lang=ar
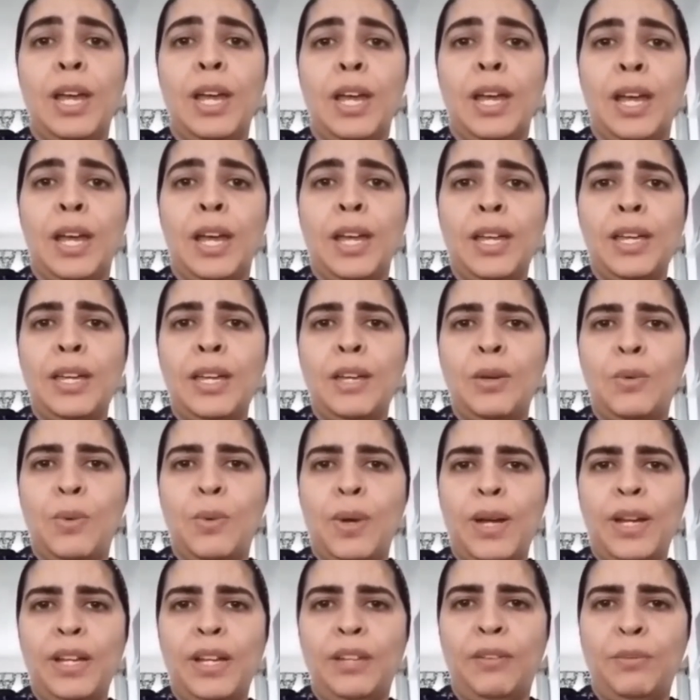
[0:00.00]
اي
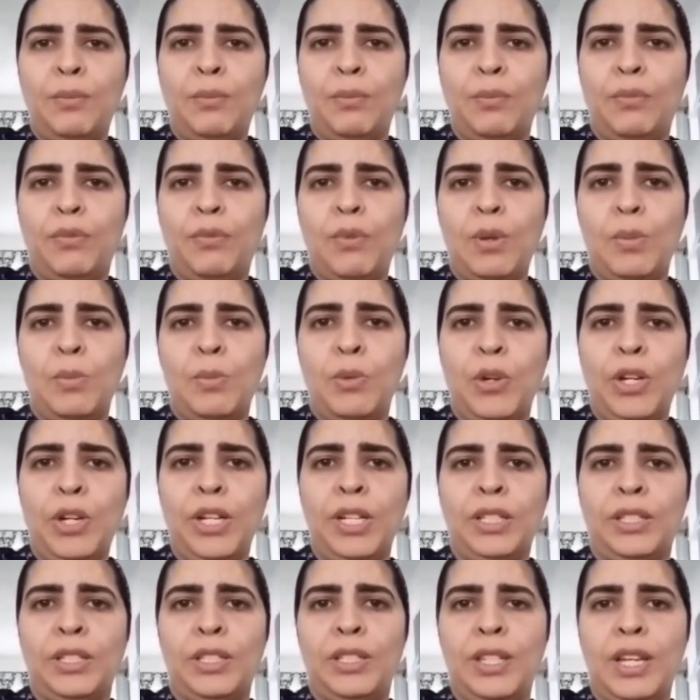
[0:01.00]
واحد في
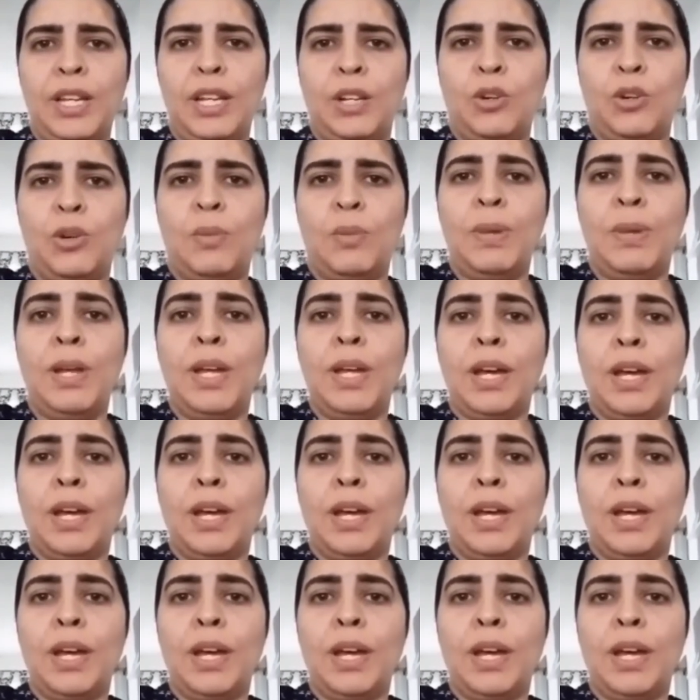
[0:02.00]
المحيط ديالكم